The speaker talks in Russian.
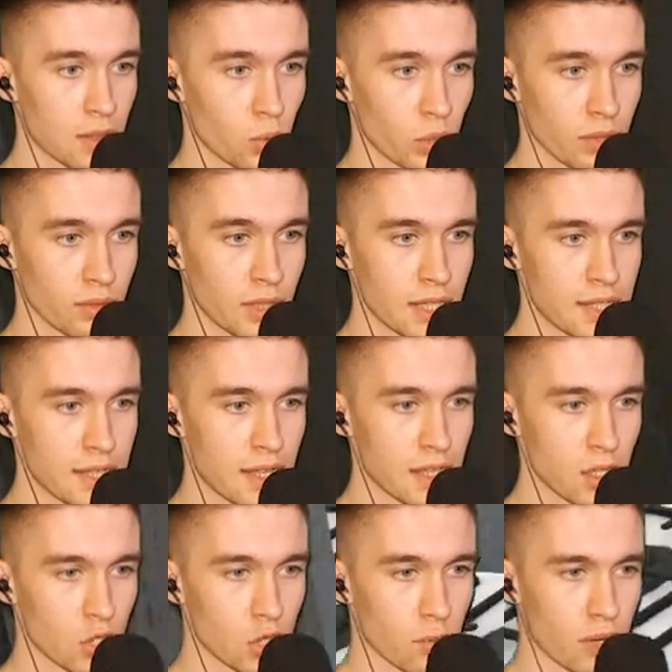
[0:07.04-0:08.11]
ой, если я не
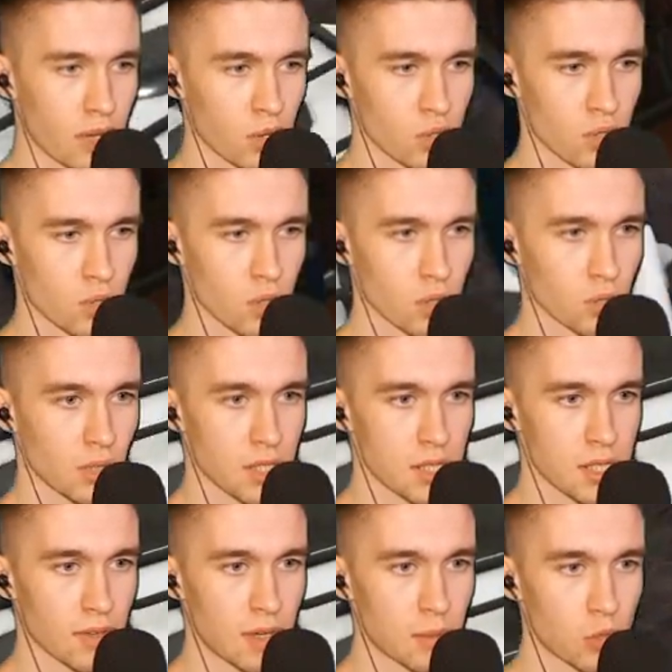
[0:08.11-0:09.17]
ошибаюсь, то это у нас
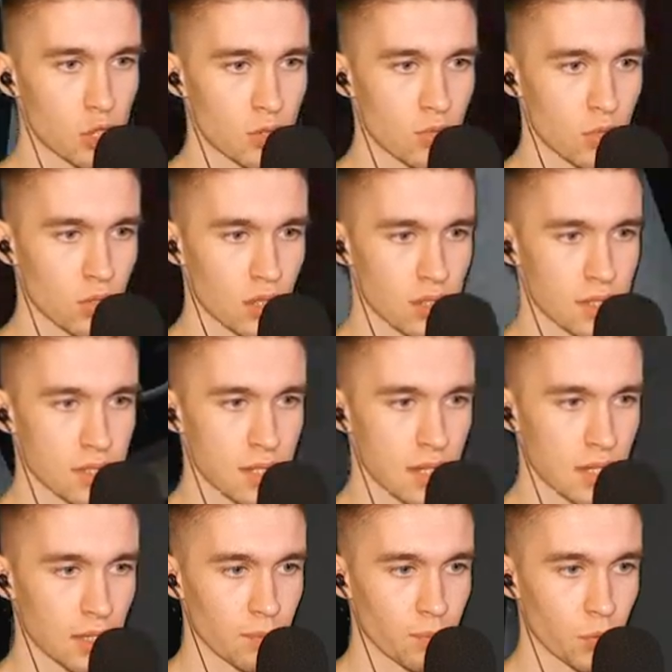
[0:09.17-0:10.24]
с вами четвертая
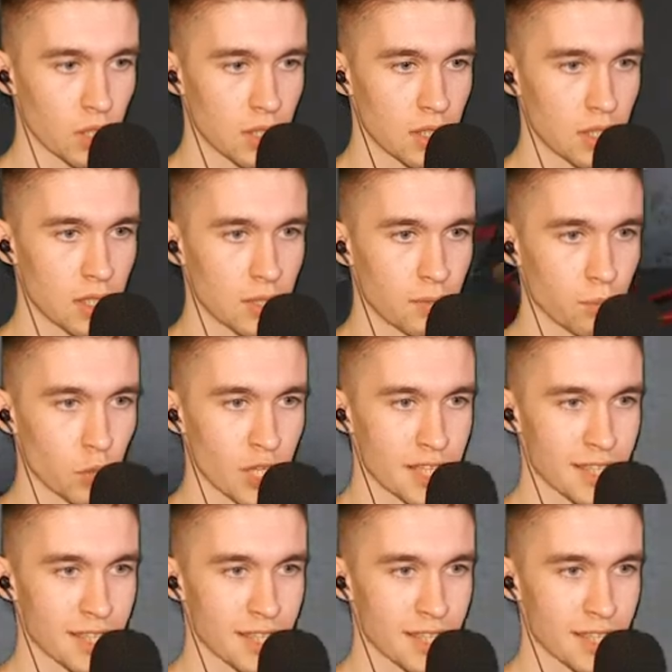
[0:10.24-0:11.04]
серия, и мне